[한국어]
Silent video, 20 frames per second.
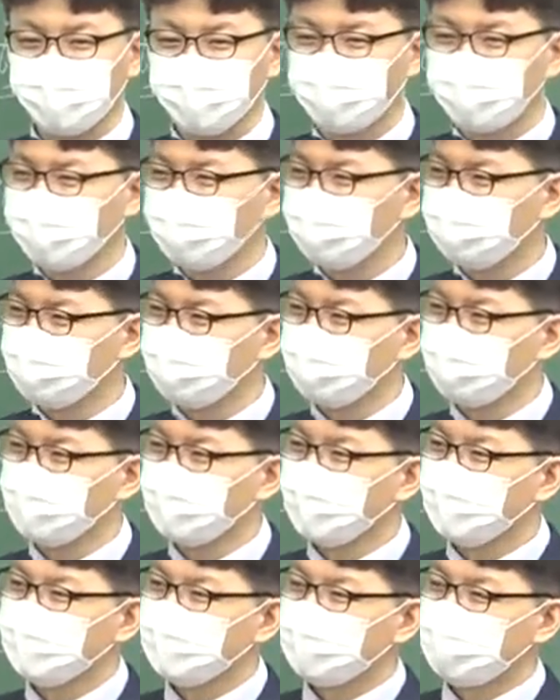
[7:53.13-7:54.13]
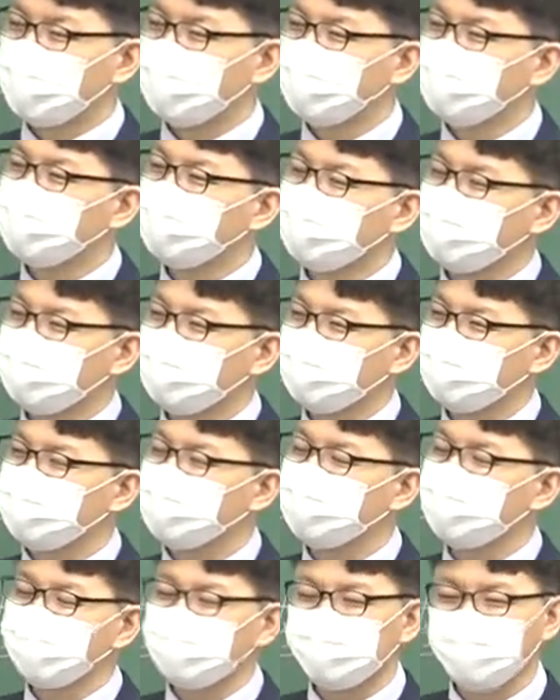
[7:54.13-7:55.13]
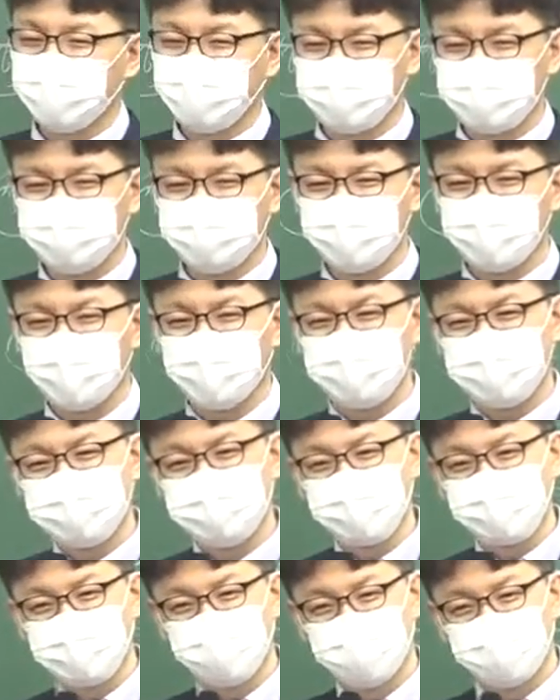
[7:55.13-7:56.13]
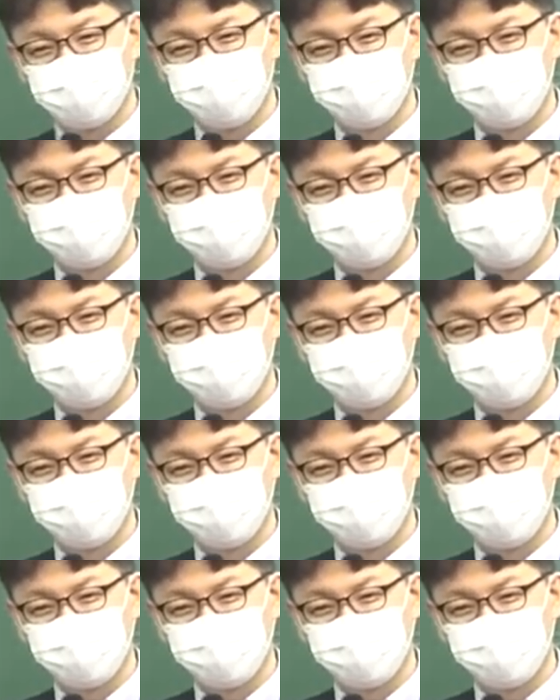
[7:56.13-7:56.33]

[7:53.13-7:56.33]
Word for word: 별로 뭐 삼성전자가 무슨 한 일을 하든지 관심이 없잖아요,